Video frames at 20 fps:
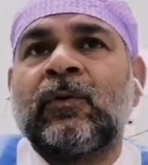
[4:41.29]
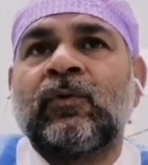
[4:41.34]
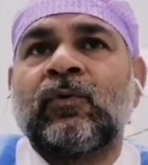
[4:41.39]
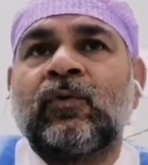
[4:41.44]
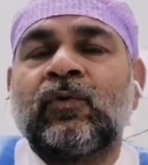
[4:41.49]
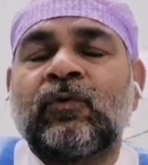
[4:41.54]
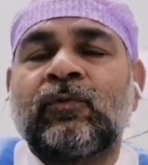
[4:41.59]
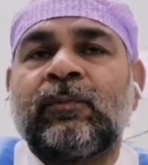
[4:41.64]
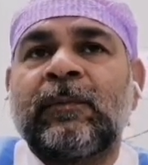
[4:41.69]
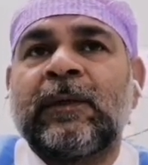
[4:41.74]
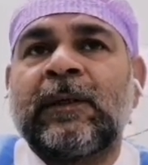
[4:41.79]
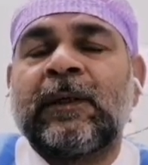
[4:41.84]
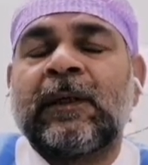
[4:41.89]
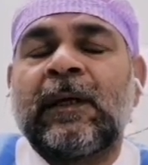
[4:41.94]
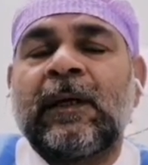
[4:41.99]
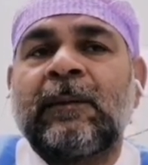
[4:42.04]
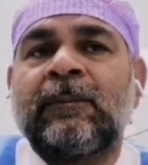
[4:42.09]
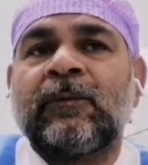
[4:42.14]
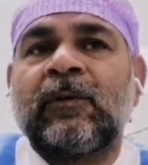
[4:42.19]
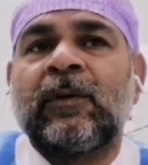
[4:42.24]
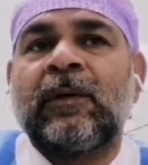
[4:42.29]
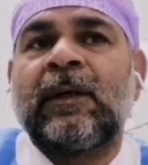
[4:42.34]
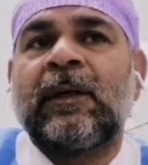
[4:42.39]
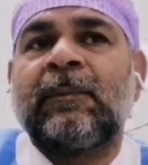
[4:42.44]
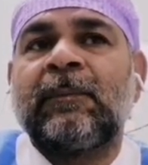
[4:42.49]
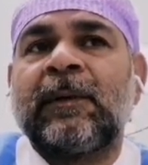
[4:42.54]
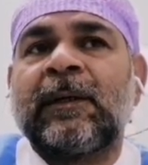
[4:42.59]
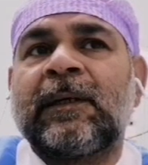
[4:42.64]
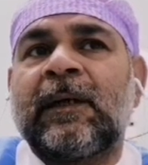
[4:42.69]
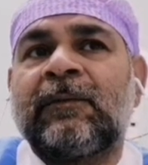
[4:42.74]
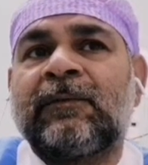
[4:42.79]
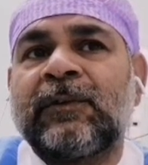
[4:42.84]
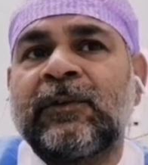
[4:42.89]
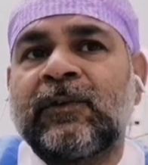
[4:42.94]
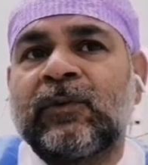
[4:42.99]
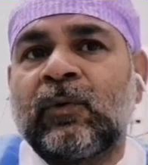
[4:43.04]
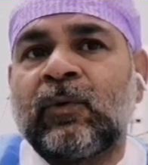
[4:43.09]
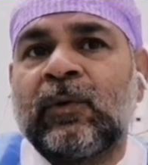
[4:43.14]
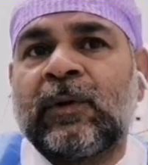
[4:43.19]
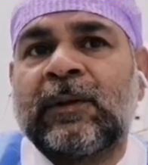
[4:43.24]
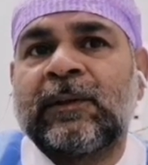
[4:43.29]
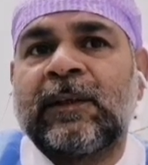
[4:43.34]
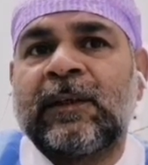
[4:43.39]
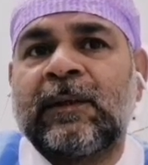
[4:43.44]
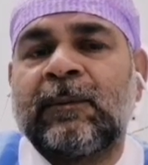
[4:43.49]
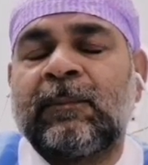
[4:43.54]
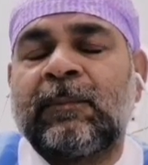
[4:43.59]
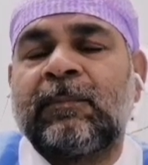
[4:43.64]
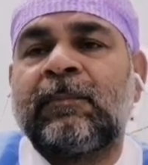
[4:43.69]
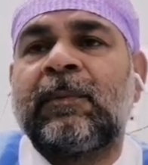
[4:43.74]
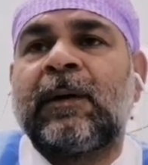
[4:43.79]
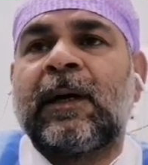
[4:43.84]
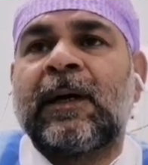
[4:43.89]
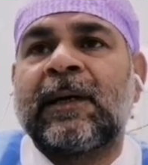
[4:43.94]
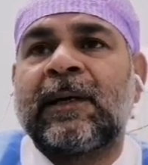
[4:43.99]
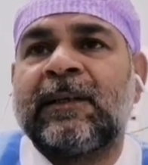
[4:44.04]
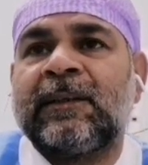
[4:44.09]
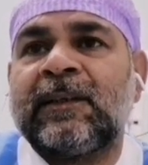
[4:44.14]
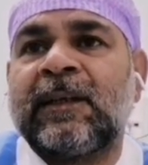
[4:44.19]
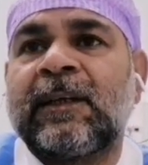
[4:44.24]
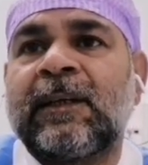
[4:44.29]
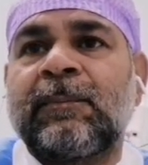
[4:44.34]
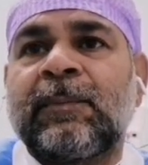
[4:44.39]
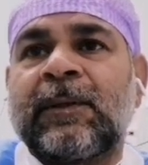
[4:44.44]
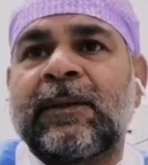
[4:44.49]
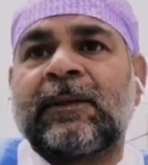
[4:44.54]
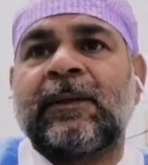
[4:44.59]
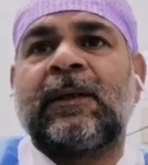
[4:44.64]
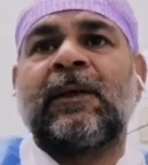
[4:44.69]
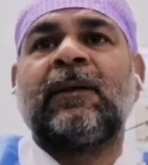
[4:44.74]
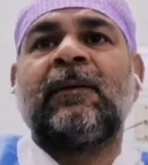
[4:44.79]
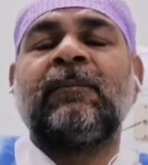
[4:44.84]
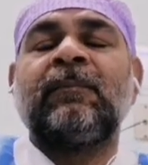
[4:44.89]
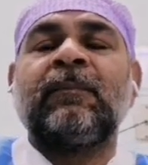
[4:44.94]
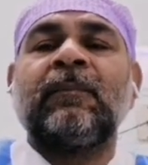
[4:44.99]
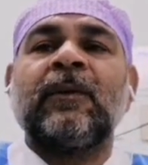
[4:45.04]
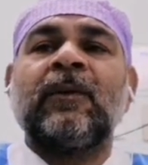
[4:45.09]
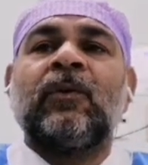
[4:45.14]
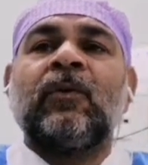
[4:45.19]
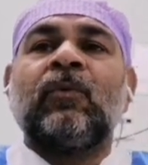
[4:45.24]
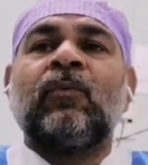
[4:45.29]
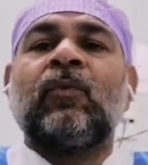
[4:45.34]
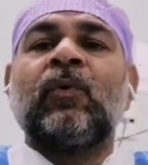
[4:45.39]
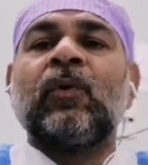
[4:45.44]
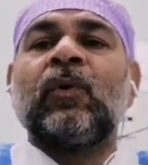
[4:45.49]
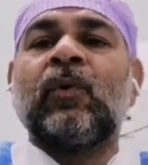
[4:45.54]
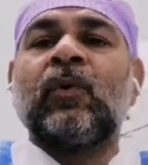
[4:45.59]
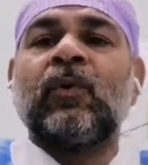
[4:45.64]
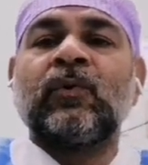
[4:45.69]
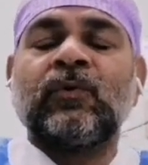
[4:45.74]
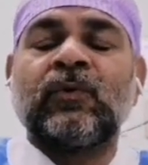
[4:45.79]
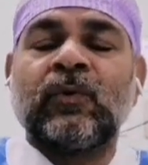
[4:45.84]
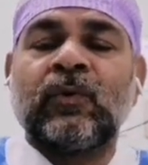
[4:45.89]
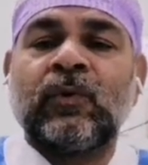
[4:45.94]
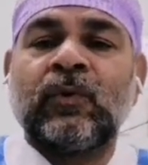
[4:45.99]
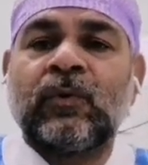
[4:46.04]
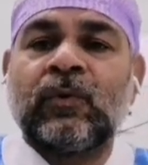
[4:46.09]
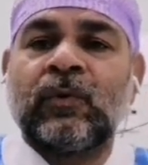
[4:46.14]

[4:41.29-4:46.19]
तो उसमें अल्हम्दुलिल्लाह में काफ़ी सहूलत है बाहर नहीं जाना पड़ता वो लोग जो